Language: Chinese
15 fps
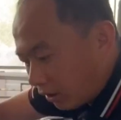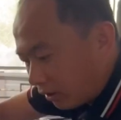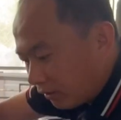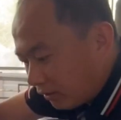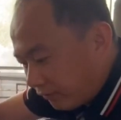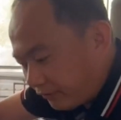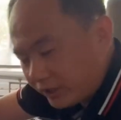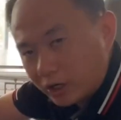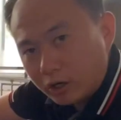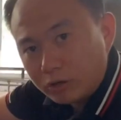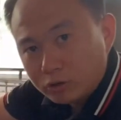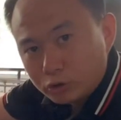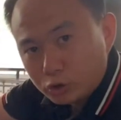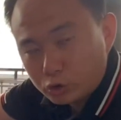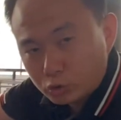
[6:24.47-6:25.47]
了，非常
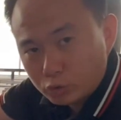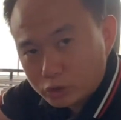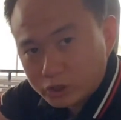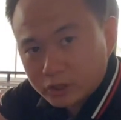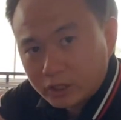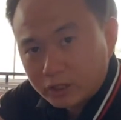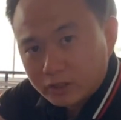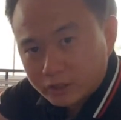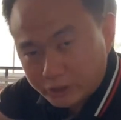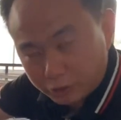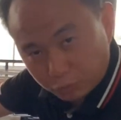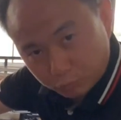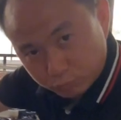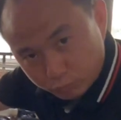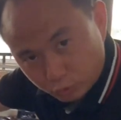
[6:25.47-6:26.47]
舒适的这
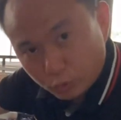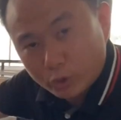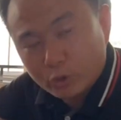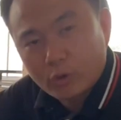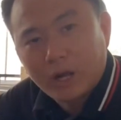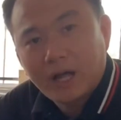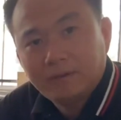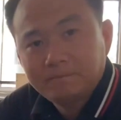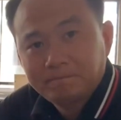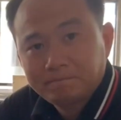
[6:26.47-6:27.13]
种作用了。